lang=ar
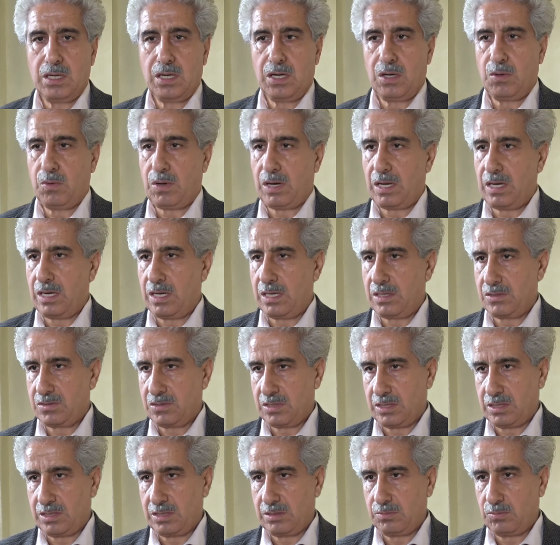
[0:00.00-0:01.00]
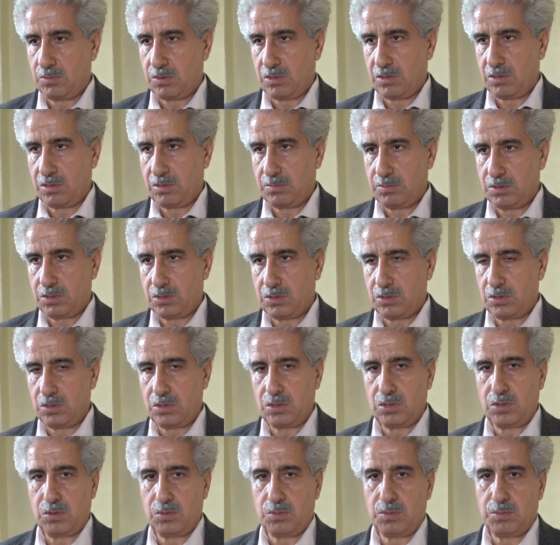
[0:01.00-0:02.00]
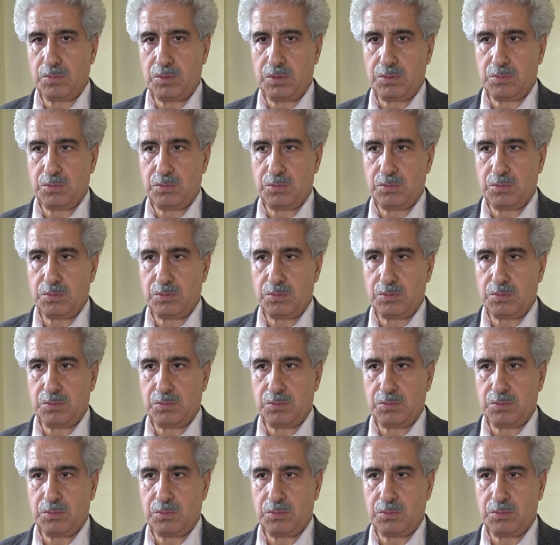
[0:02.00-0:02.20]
أو على صعيد منظمة الأمم